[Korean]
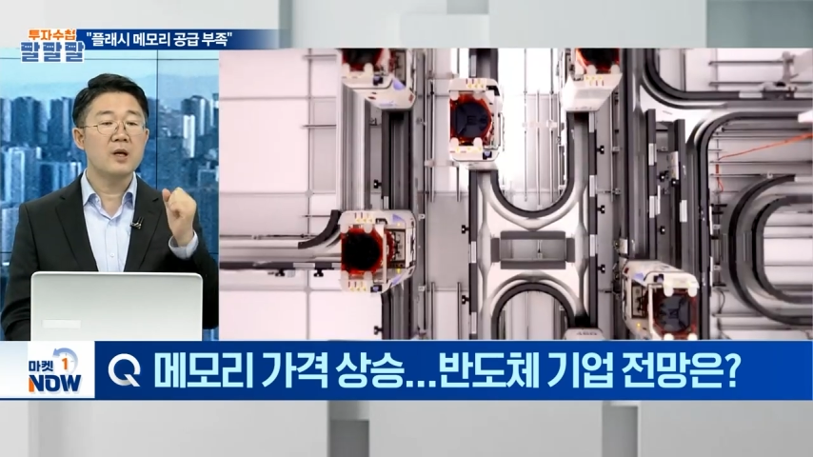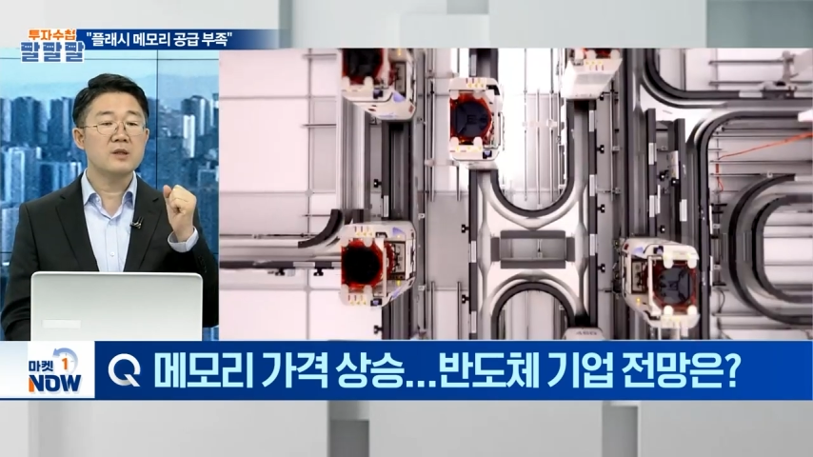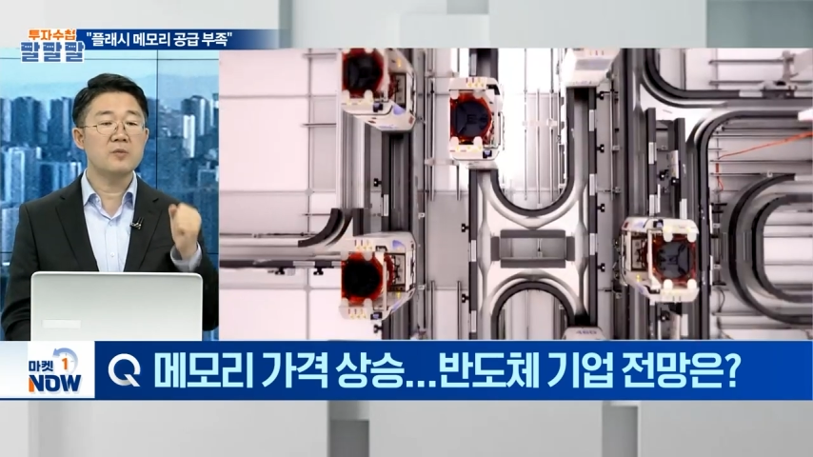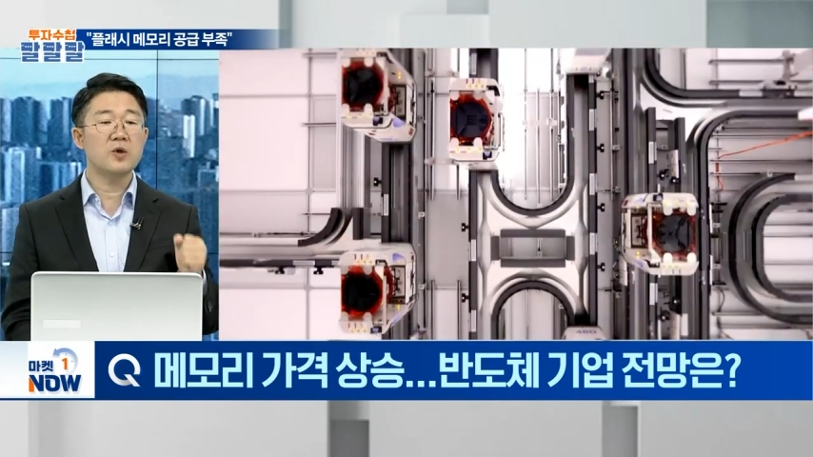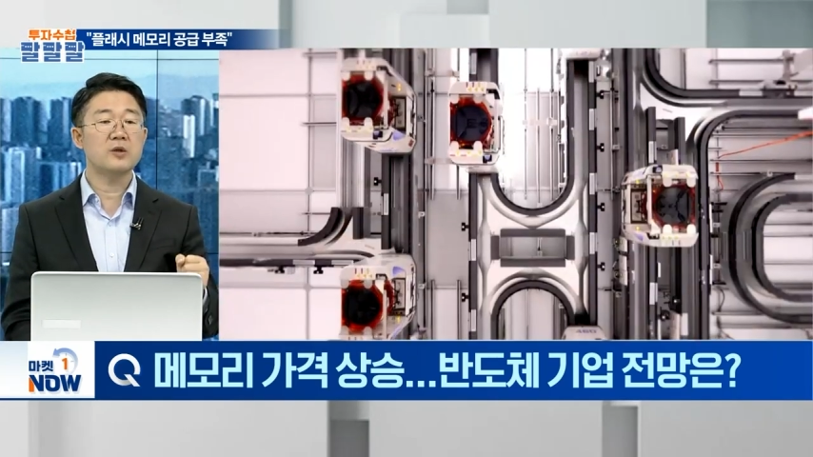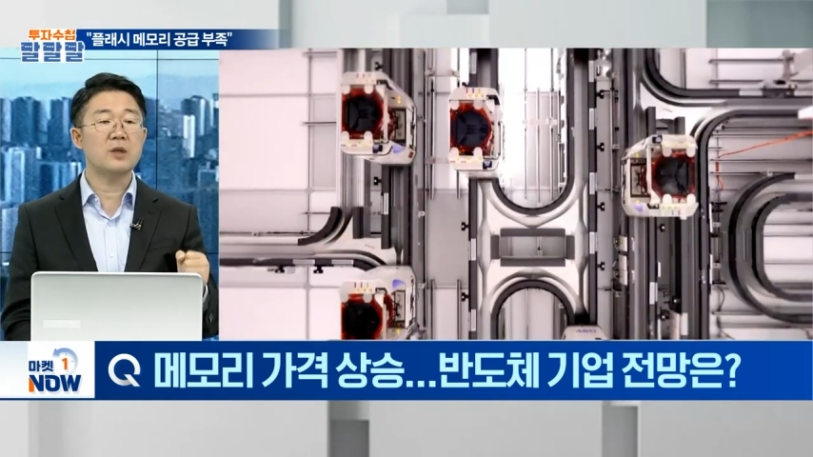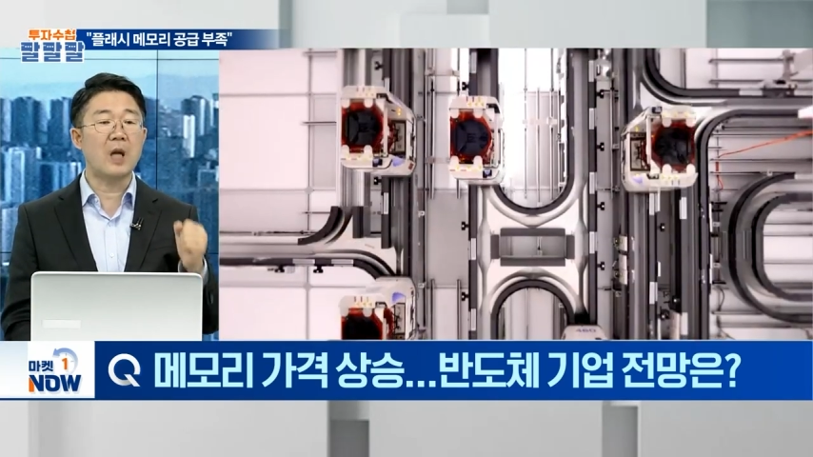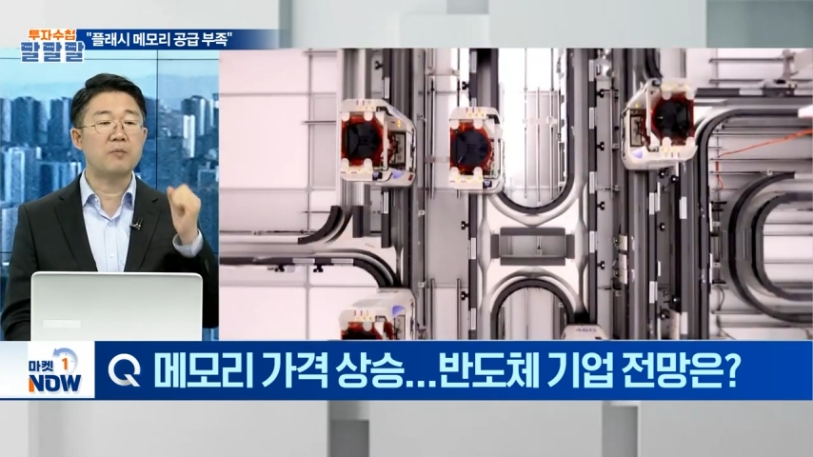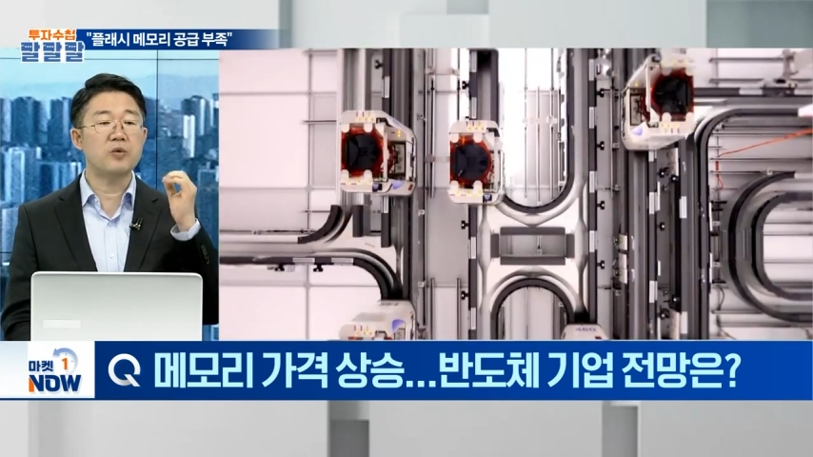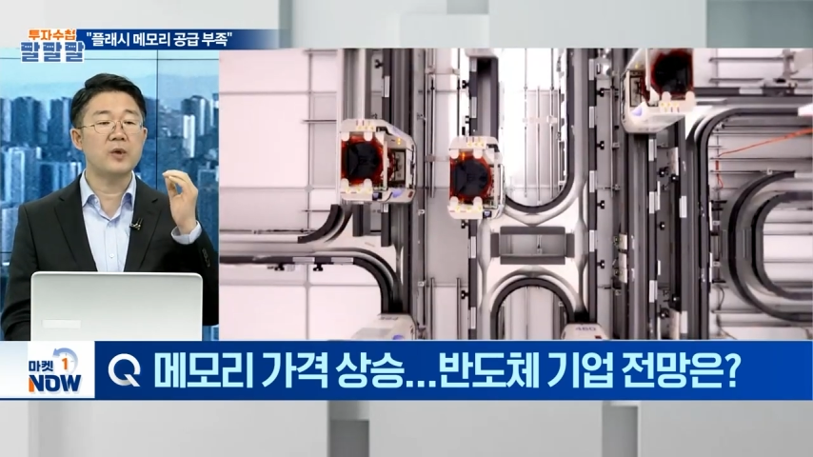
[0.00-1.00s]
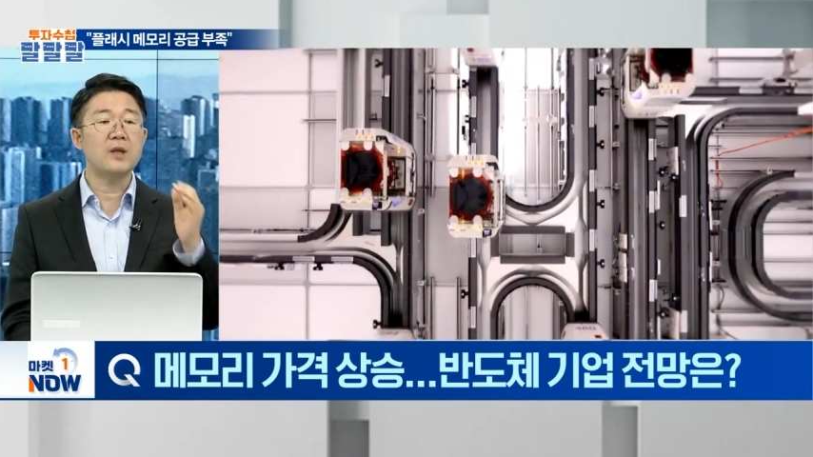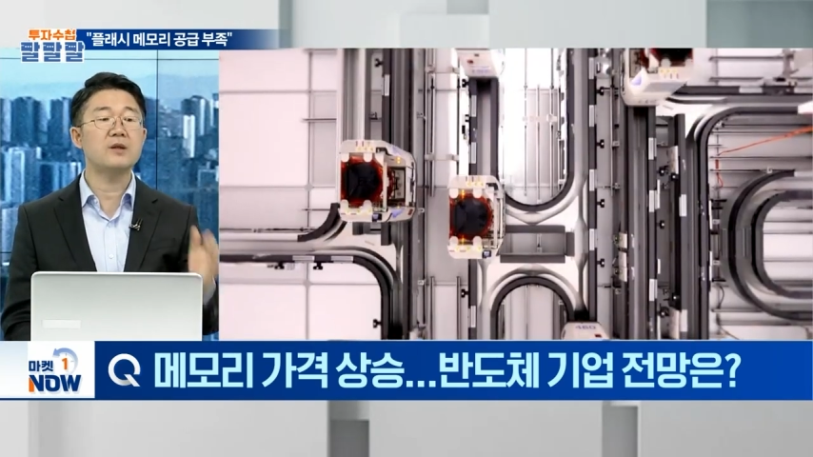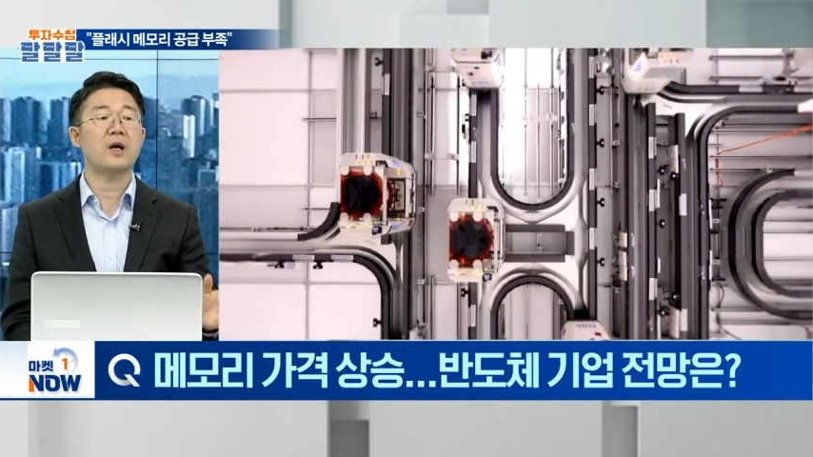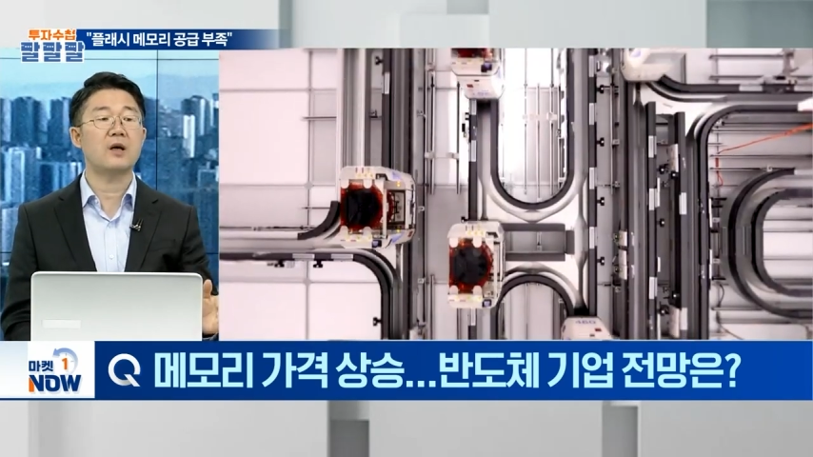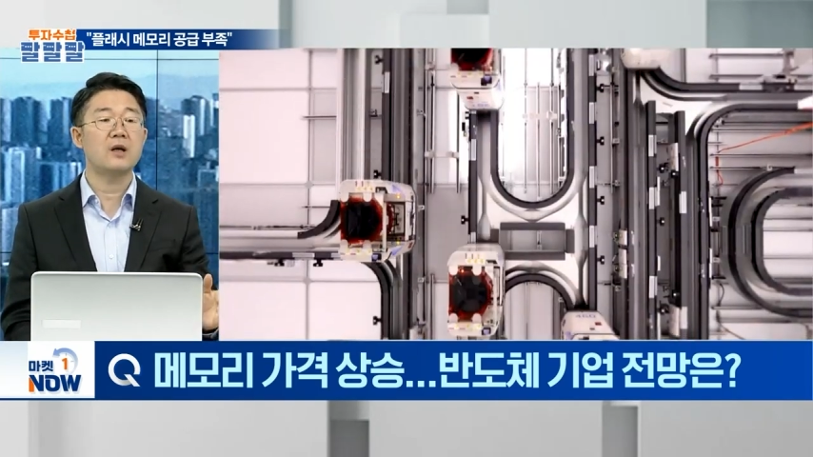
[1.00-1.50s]
삼성전자 납품을
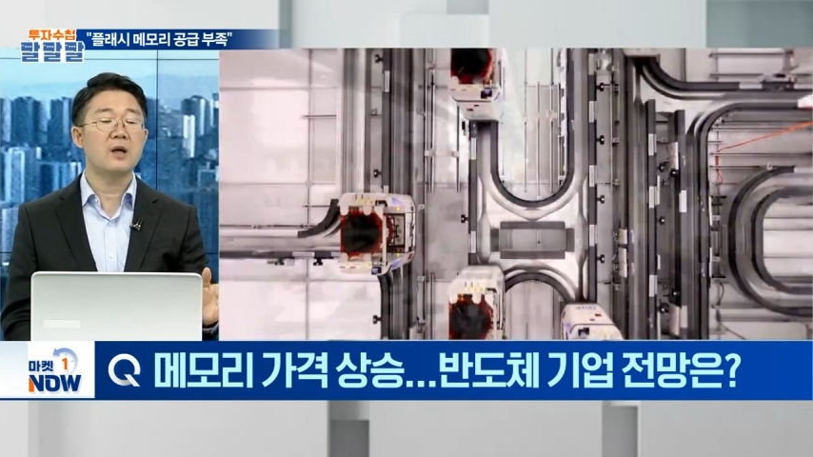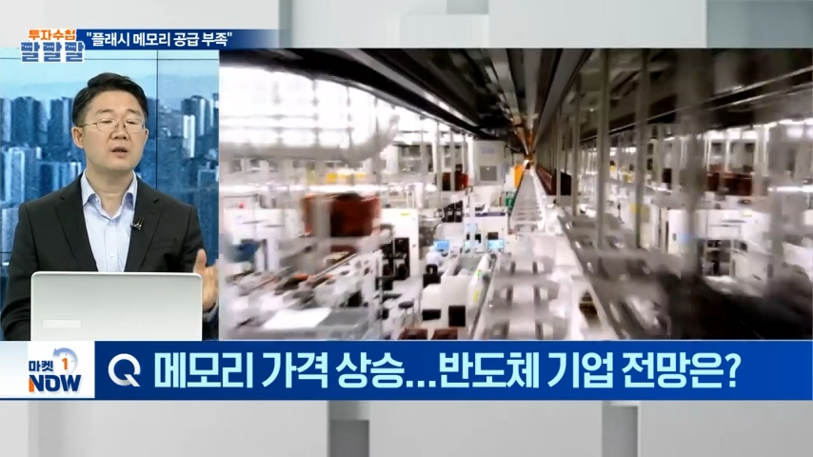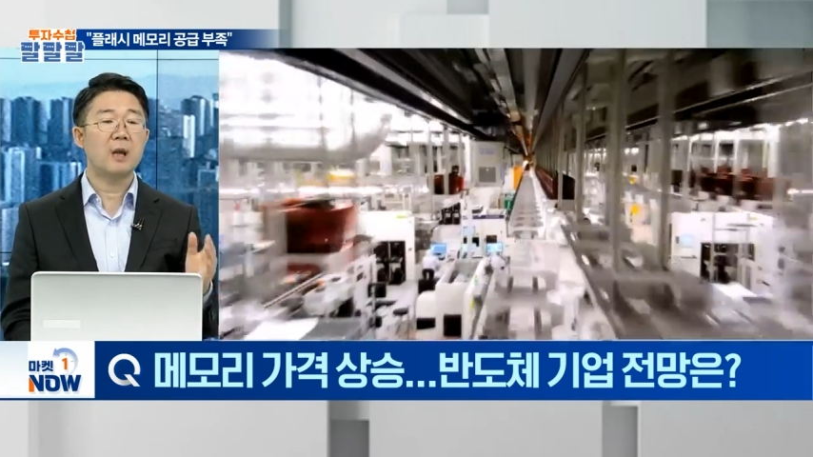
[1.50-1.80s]
했느냐 음.